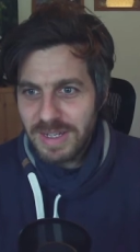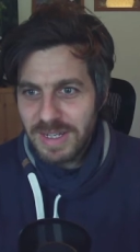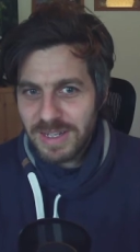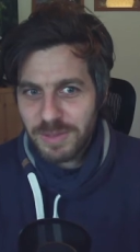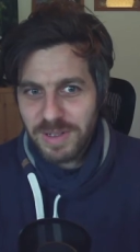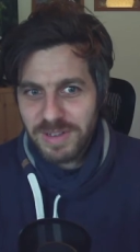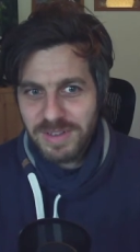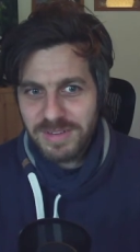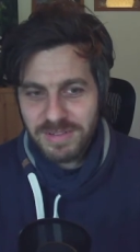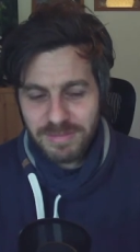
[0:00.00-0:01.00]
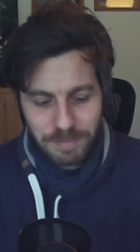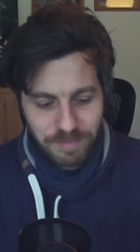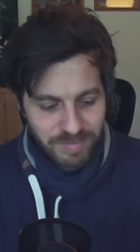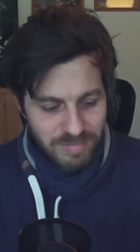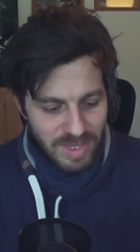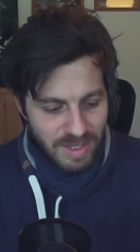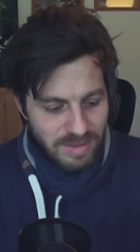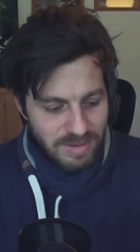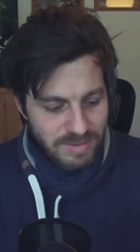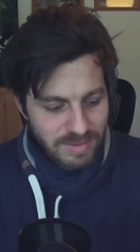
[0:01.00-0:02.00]
dass man diesen,
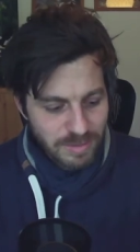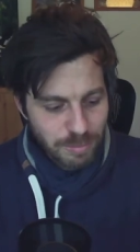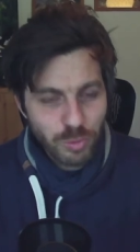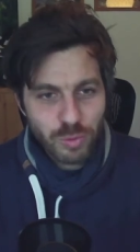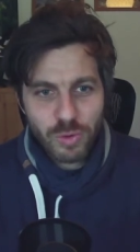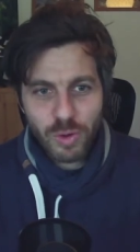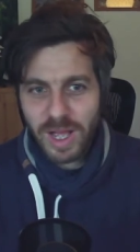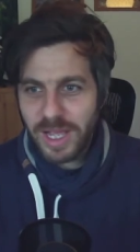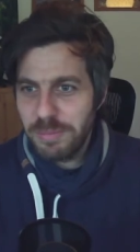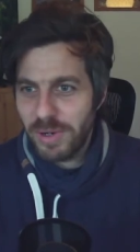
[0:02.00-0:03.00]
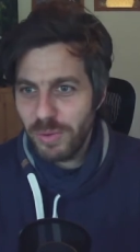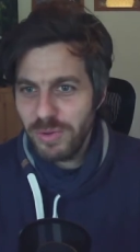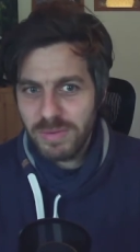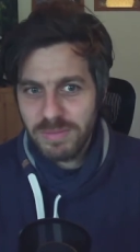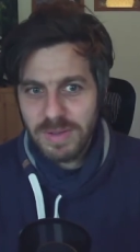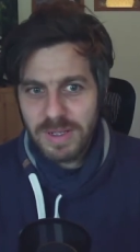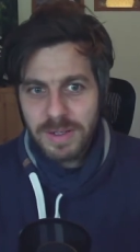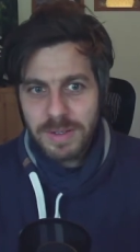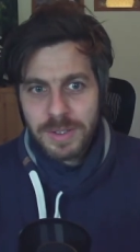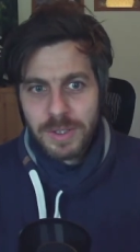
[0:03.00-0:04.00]
dieses Protokoll einbaut.
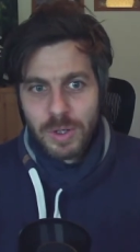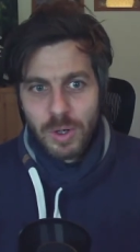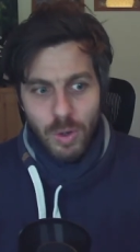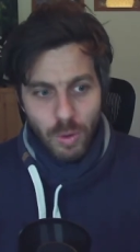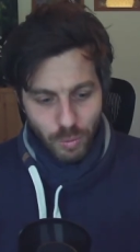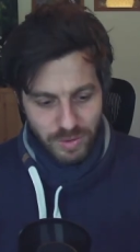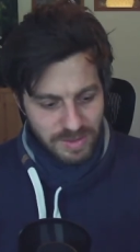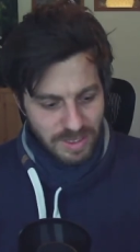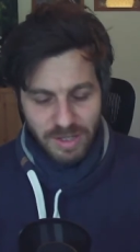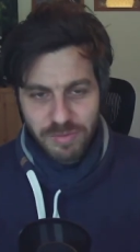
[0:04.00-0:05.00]
Und es ging dann